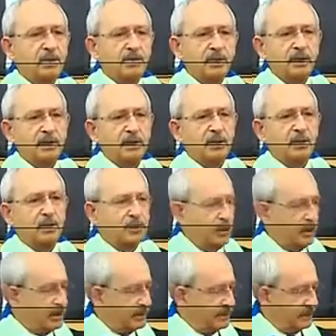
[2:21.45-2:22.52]
Amerika'da
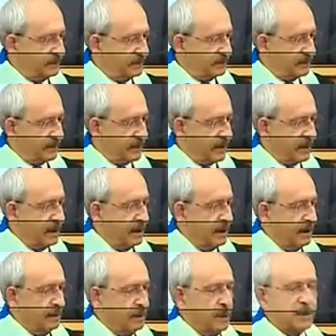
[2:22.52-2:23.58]
onu
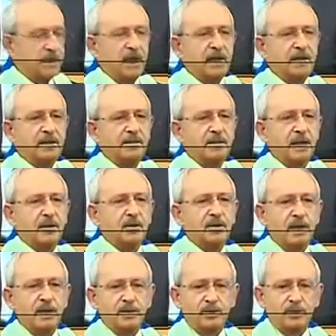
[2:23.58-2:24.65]
silahlandırmaya devam etsin.
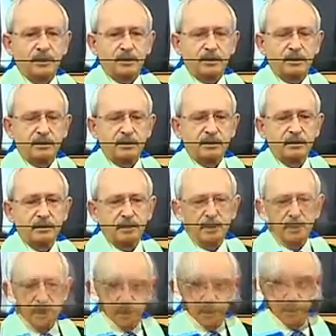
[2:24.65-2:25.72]
5 bin tır, 6 bin
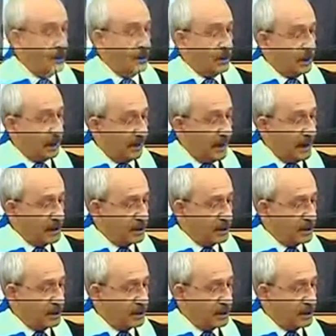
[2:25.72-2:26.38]
tır, 7 bin tır